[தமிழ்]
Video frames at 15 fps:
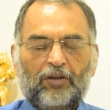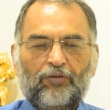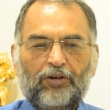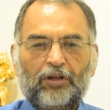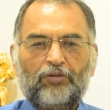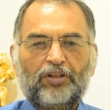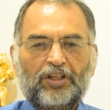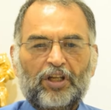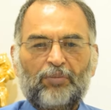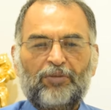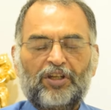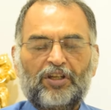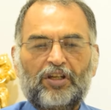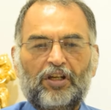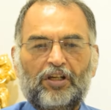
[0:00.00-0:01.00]
இவ்வளவு
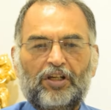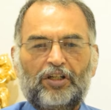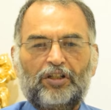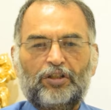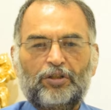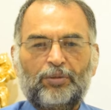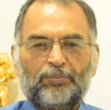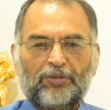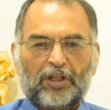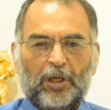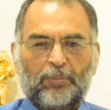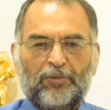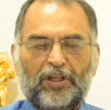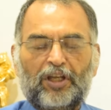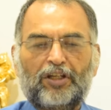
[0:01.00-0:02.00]
கெமிக்கல்களுக்கும்
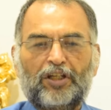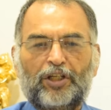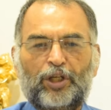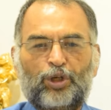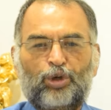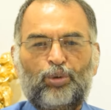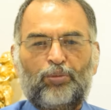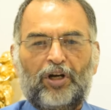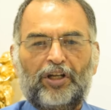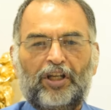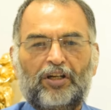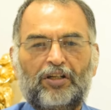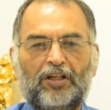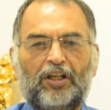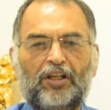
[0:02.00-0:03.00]
நாம் இயங்குகிறோமா
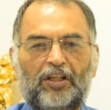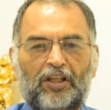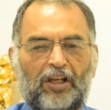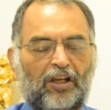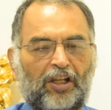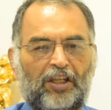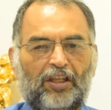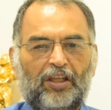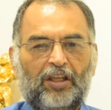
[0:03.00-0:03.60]
என்றால் இல்லை